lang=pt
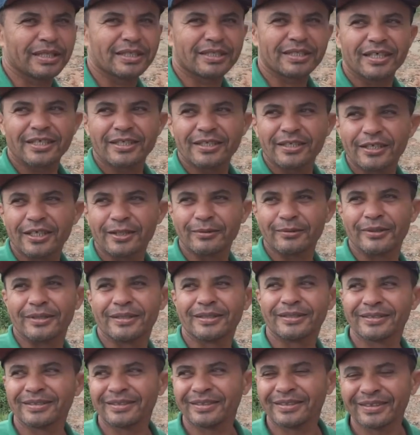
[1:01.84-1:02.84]
Edson Garcia, pô.
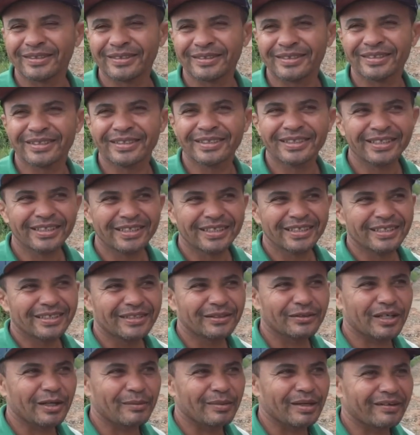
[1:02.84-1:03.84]
Vixe.
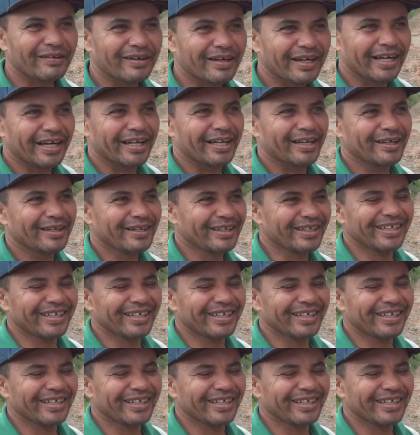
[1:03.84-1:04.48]
Nunca mais ele vai ganhar, né?